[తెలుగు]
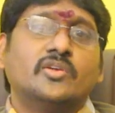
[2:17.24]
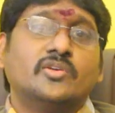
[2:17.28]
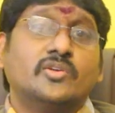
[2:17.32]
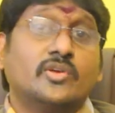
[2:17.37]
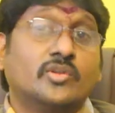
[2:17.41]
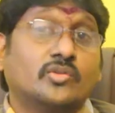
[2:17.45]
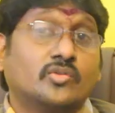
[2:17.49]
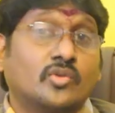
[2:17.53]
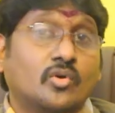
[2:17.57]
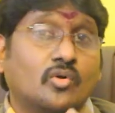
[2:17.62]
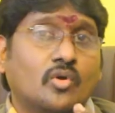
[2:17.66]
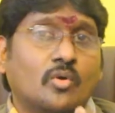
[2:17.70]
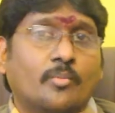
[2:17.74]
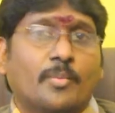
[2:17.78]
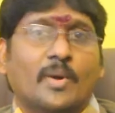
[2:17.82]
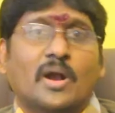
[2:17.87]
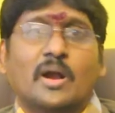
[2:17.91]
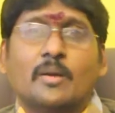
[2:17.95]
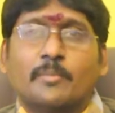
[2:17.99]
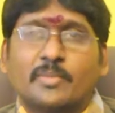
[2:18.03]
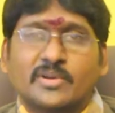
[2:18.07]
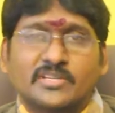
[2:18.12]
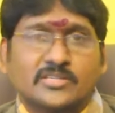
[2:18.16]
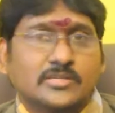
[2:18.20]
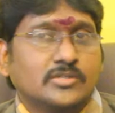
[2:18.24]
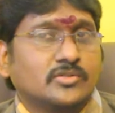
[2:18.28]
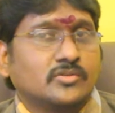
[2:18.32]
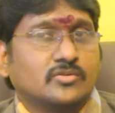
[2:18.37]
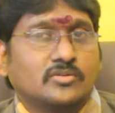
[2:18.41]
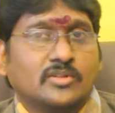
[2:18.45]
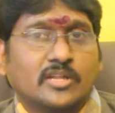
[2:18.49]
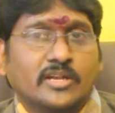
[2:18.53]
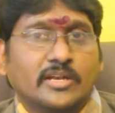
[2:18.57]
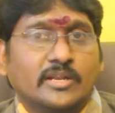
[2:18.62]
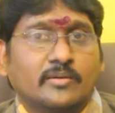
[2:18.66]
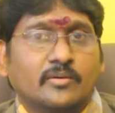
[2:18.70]
ఎంతో గొప్పగా
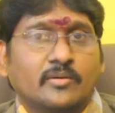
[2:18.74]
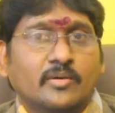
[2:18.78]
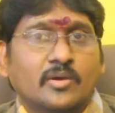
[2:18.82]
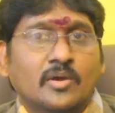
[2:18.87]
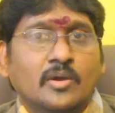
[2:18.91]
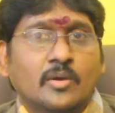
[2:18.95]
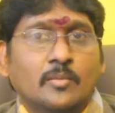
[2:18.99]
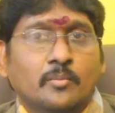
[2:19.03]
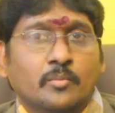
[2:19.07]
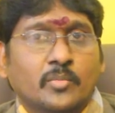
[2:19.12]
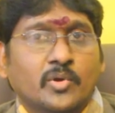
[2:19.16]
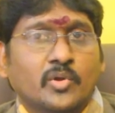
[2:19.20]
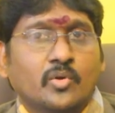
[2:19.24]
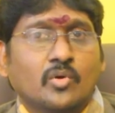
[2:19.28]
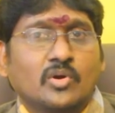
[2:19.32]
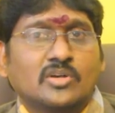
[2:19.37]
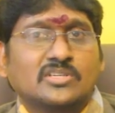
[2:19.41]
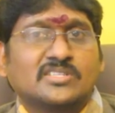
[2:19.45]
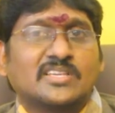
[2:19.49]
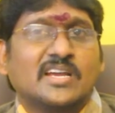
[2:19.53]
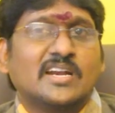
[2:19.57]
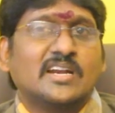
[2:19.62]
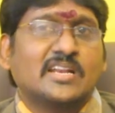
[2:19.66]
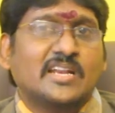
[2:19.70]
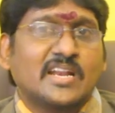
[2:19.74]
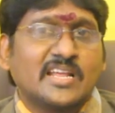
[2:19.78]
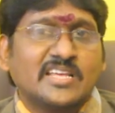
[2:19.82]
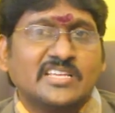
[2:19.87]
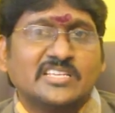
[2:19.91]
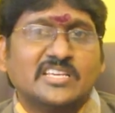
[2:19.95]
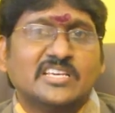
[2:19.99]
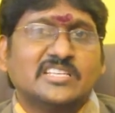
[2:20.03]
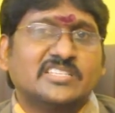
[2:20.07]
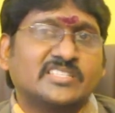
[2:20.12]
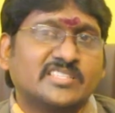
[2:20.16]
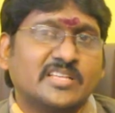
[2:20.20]
పనిచేస్తుందండి మీరు ఒకసారి ట్రై
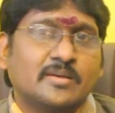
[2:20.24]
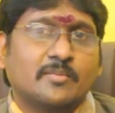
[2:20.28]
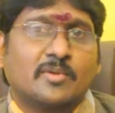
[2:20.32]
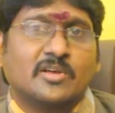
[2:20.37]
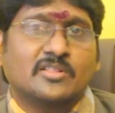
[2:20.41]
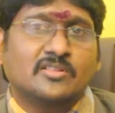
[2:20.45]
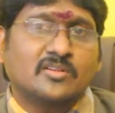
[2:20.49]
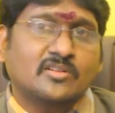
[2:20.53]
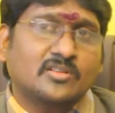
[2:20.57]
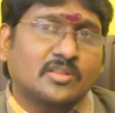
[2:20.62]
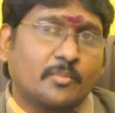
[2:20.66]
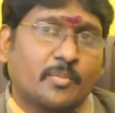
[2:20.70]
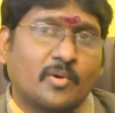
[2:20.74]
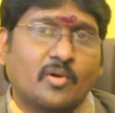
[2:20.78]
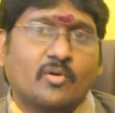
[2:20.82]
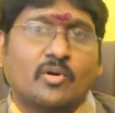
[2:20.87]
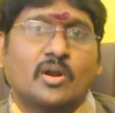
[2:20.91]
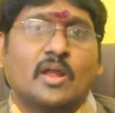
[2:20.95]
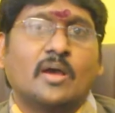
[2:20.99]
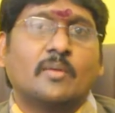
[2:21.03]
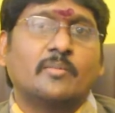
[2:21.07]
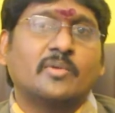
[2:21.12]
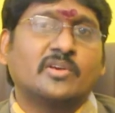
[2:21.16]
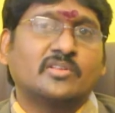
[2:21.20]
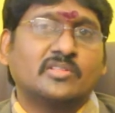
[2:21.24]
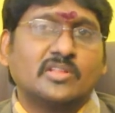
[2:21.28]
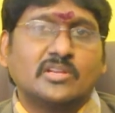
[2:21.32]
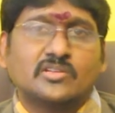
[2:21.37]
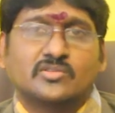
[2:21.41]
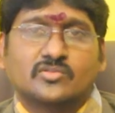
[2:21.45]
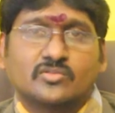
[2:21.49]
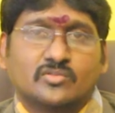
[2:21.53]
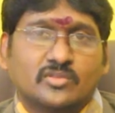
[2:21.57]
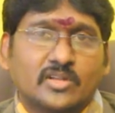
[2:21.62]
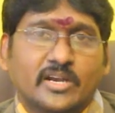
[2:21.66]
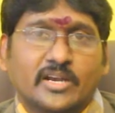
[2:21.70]
చేస్తే మాత్రం తప్పకుండా మీకు
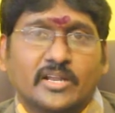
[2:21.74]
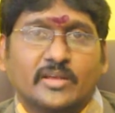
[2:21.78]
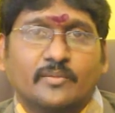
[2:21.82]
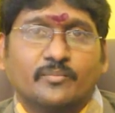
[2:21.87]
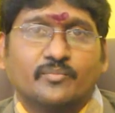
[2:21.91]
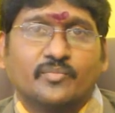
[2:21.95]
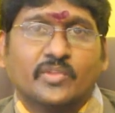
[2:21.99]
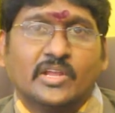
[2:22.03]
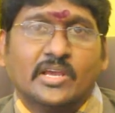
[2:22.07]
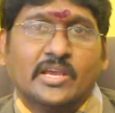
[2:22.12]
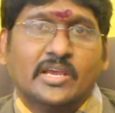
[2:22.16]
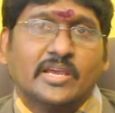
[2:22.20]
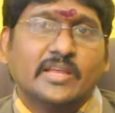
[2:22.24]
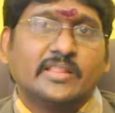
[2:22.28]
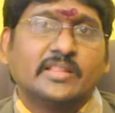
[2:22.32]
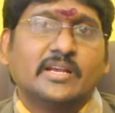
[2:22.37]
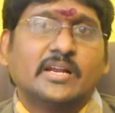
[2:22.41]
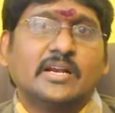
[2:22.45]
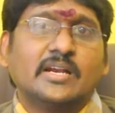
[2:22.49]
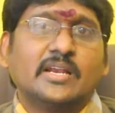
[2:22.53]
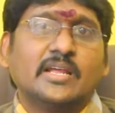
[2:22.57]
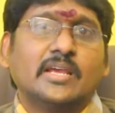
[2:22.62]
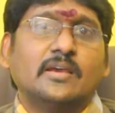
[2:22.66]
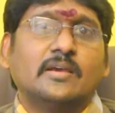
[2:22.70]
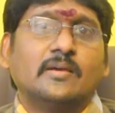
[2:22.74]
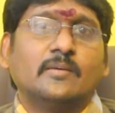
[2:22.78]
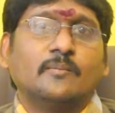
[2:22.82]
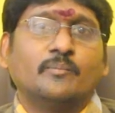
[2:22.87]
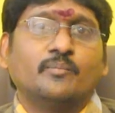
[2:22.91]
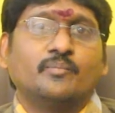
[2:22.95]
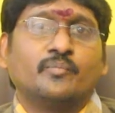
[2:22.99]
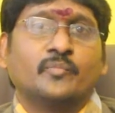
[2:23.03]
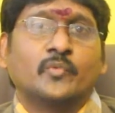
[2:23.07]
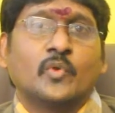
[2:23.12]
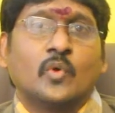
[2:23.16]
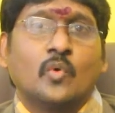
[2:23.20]
తెలుస్తుందండి ఎందుకంటే
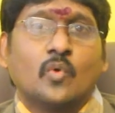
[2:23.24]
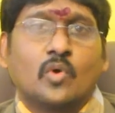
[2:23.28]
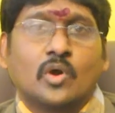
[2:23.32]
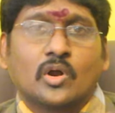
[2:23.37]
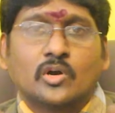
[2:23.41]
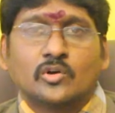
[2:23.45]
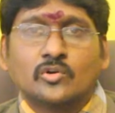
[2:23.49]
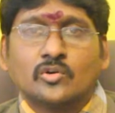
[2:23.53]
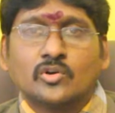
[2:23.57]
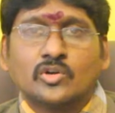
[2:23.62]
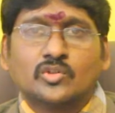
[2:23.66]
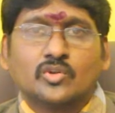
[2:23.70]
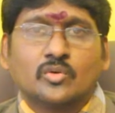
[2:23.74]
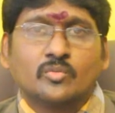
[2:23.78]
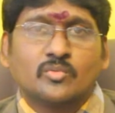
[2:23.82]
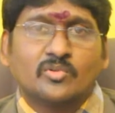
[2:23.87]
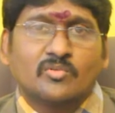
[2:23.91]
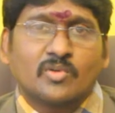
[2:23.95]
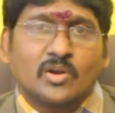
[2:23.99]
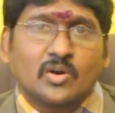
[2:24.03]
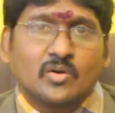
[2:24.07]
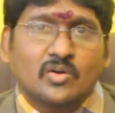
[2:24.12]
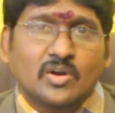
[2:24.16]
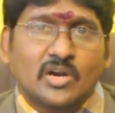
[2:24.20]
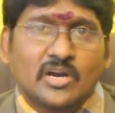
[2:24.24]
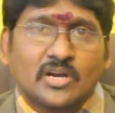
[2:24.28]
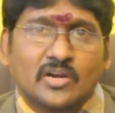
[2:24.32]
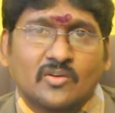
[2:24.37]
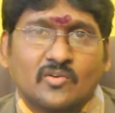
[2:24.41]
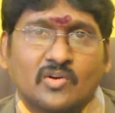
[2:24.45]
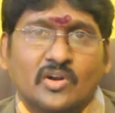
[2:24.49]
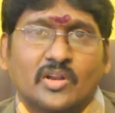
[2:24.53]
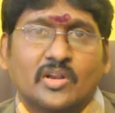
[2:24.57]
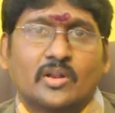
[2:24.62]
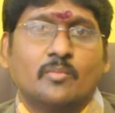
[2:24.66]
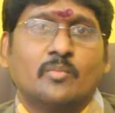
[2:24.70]
ఒకటి నుండి తొమ్మిది వరకు
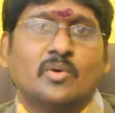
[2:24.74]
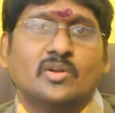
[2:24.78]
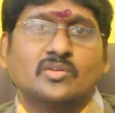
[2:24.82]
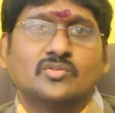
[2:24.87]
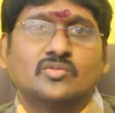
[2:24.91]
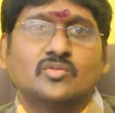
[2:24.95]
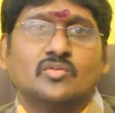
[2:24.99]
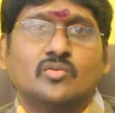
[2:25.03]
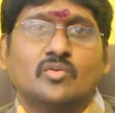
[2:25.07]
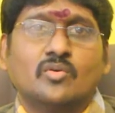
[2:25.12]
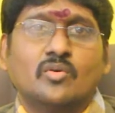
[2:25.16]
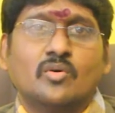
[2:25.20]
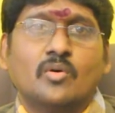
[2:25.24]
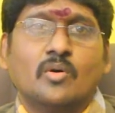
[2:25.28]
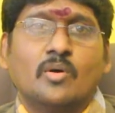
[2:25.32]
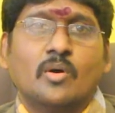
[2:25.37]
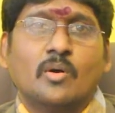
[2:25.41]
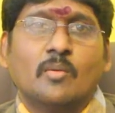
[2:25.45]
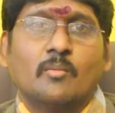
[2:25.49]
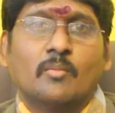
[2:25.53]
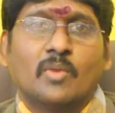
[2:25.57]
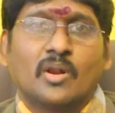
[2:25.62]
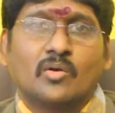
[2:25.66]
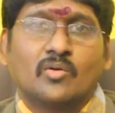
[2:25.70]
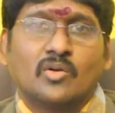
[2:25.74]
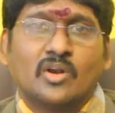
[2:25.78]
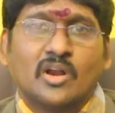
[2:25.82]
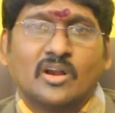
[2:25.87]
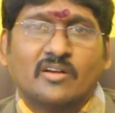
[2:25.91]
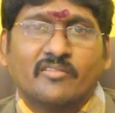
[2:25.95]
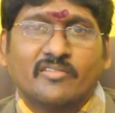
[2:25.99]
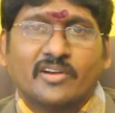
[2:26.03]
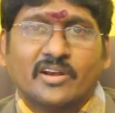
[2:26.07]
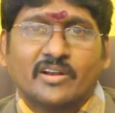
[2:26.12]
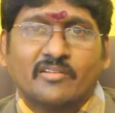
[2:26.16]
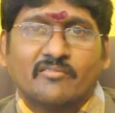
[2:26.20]
ఉన్నటువంటి నెంబర్సు
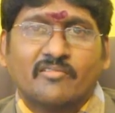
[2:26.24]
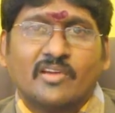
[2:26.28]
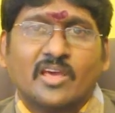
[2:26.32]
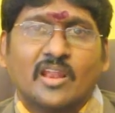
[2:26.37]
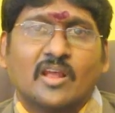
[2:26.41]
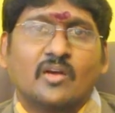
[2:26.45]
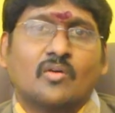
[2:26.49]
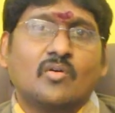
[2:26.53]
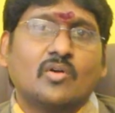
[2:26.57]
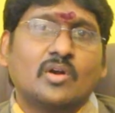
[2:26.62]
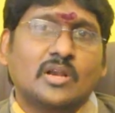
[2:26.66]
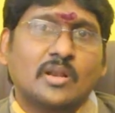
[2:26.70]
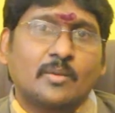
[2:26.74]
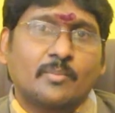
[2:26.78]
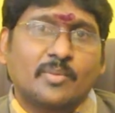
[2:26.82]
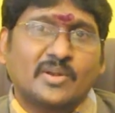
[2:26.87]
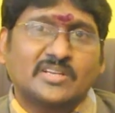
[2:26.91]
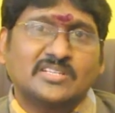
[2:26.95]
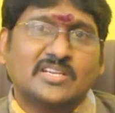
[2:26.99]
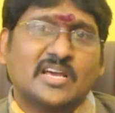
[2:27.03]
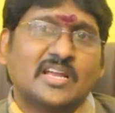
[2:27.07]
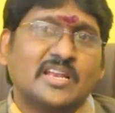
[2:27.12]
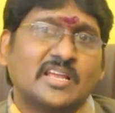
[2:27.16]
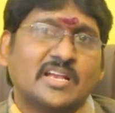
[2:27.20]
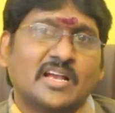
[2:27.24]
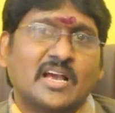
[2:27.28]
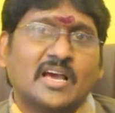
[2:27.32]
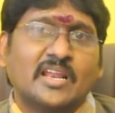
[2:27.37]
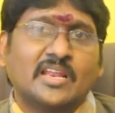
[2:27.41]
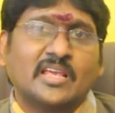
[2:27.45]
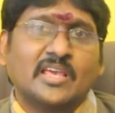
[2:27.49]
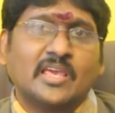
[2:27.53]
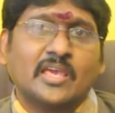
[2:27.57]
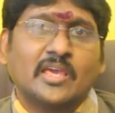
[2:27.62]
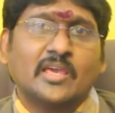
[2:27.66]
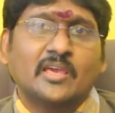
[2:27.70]
మనకున్నటువంటి వేల కోట్ల
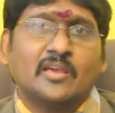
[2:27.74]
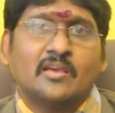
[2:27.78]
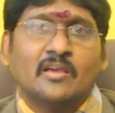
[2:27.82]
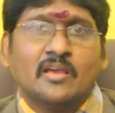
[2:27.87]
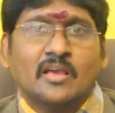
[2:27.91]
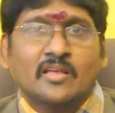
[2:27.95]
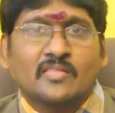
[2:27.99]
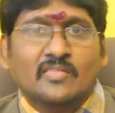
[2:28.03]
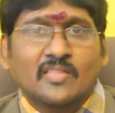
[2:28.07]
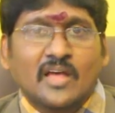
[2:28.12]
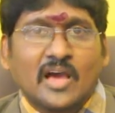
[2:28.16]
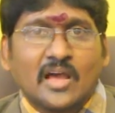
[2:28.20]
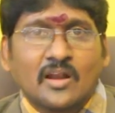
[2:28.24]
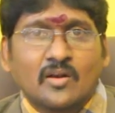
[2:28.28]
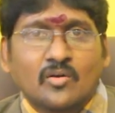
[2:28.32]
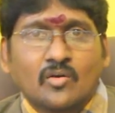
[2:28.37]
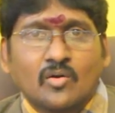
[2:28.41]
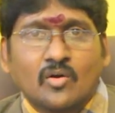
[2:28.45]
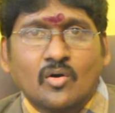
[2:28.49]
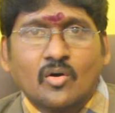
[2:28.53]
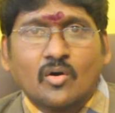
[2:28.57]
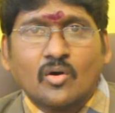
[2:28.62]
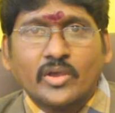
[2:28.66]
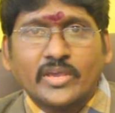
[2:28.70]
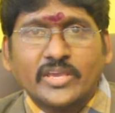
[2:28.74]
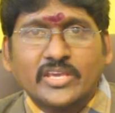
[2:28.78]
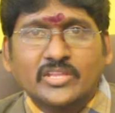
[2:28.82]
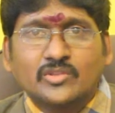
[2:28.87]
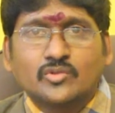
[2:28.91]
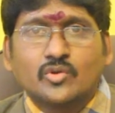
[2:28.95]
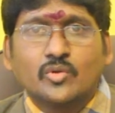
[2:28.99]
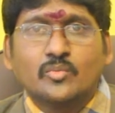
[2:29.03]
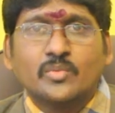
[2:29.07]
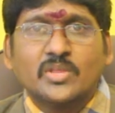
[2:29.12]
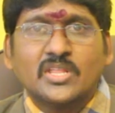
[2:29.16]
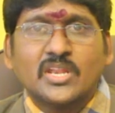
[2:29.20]
ప్రజానీకానికి దాంట్లో ఈ
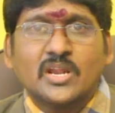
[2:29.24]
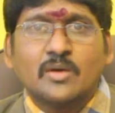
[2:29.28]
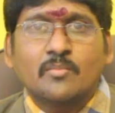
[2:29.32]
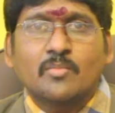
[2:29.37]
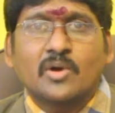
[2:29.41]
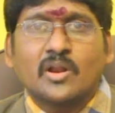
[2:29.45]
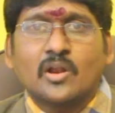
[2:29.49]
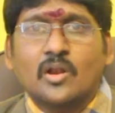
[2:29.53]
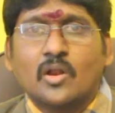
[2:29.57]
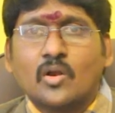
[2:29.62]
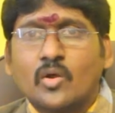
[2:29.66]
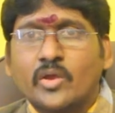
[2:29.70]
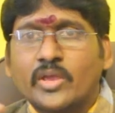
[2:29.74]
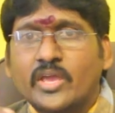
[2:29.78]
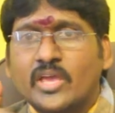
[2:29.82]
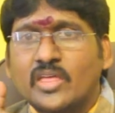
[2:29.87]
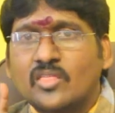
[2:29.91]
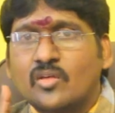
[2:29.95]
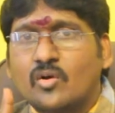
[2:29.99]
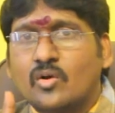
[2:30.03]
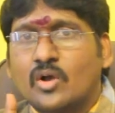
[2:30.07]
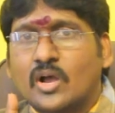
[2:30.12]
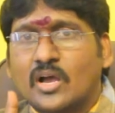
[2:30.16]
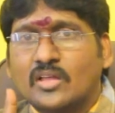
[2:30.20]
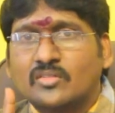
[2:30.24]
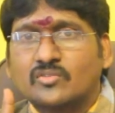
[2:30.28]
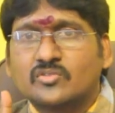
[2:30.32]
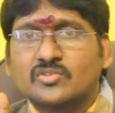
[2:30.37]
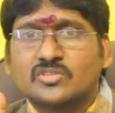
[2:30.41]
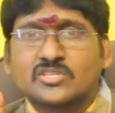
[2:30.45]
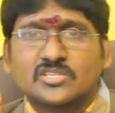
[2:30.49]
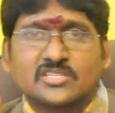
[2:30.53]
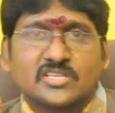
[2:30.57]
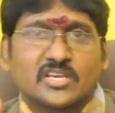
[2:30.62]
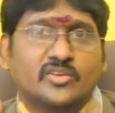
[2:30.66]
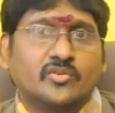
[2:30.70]
తొమ్మిది నంబర్లలో ఏదో ఒక
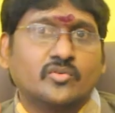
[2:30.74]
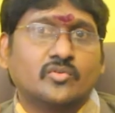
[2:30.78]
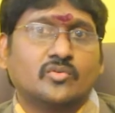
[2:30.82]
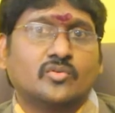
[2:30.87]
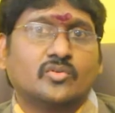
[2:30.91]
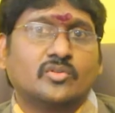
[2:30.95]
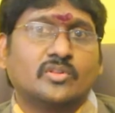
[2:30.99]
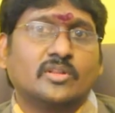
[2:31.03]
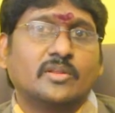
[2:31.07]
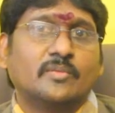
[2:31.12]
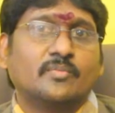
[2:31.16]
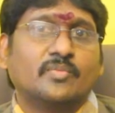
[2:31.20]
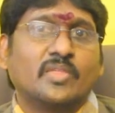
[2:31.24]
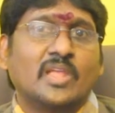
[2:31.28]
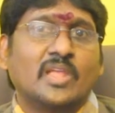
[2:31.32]
అదృష్ట సంఖ్య ఉంటుంది